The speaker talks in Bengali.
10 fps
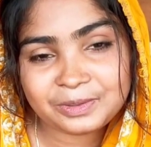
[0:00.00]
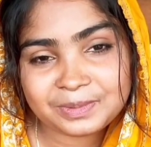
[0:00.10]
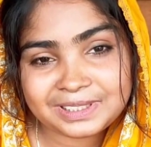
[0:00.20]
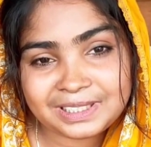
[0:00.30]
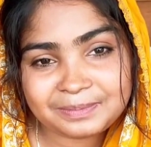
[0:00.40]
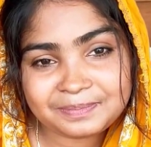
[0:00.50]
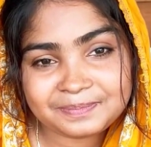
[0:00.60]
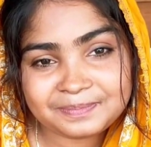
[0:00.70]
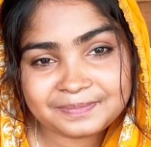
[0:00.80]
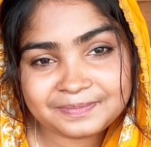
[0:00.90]
ওয়ালাইকুম আসসালাম
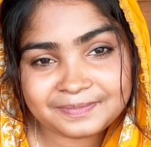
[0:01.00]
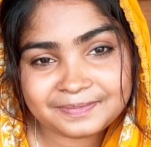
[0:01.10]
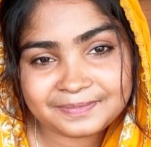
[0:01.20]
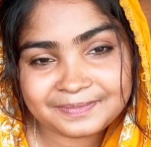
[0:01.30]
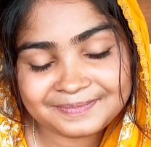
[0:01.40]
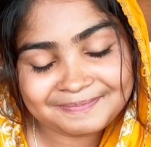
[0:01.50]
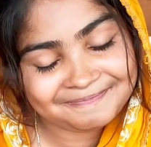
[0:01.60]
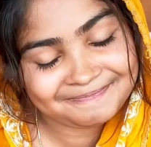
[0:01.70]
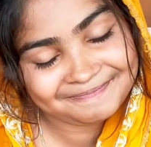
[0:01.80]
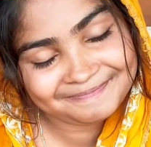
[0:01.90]
ভালো আছেন
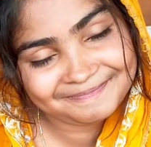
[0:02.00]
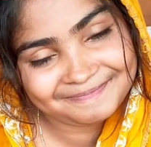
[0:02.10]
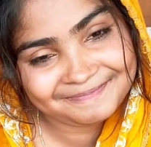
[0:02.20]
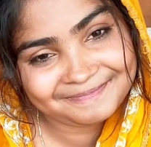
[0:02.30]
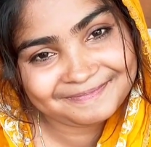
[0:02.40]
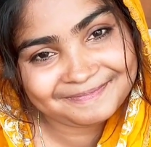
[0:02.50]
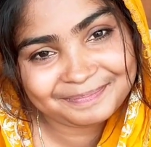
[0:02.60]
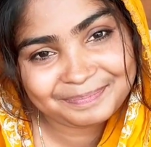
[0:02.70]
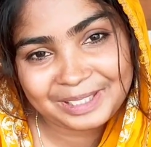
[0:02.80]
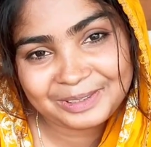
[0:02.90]
তো
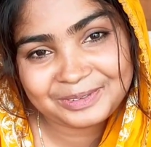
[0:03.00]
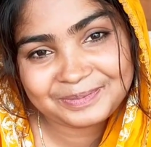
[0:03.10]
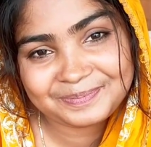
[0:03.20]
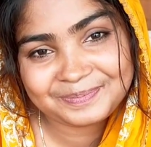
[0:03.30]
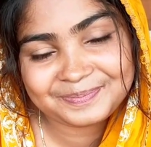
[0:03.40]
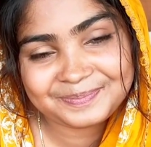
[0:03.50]
আচ্ছা